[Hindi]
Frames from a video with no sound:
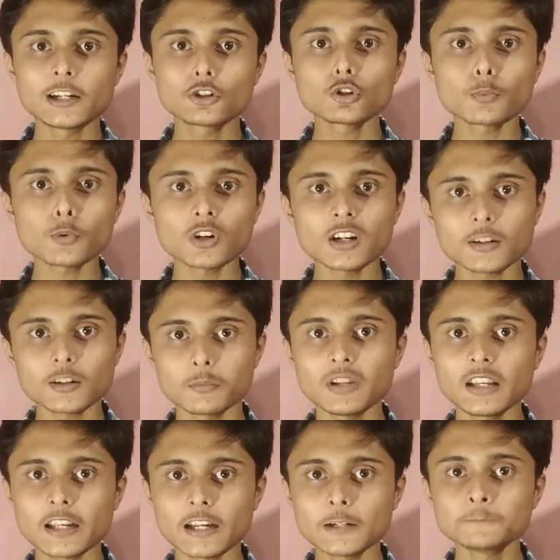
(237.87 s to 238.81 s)
डिट्टो प्रोडक्ट
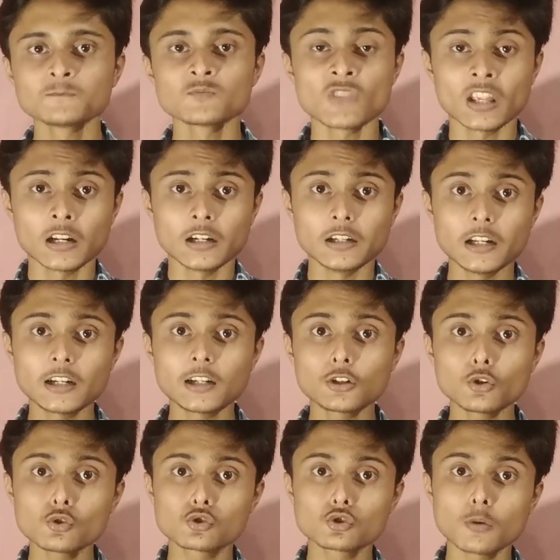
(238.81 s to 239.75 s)
मिल गया
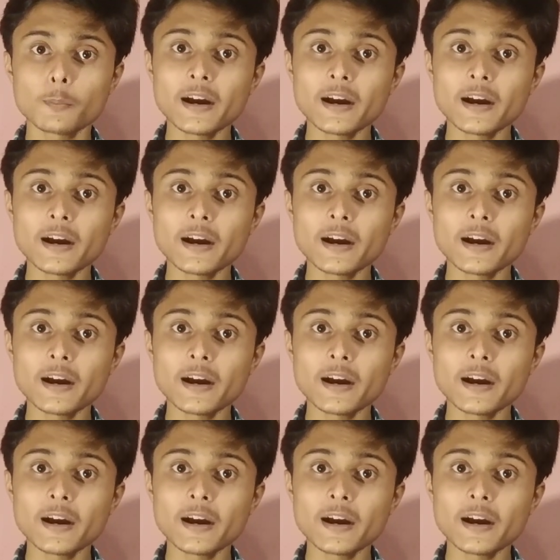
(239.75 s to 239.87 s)
डिट्टो जो